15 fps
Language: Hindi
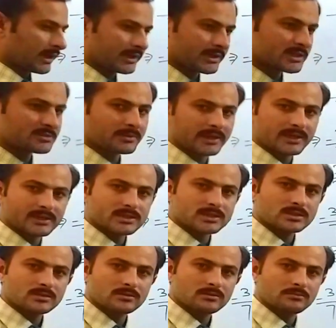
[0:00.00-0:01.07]
माइनस माइनस
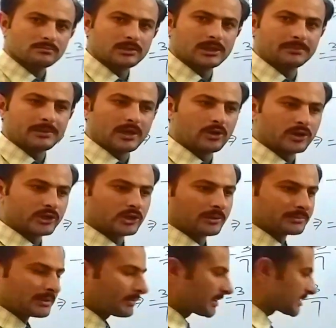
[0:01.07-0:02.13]
मल्टीप्लाई हो गया तो
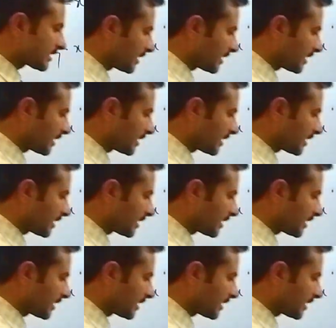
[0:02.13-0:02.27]
आपके पास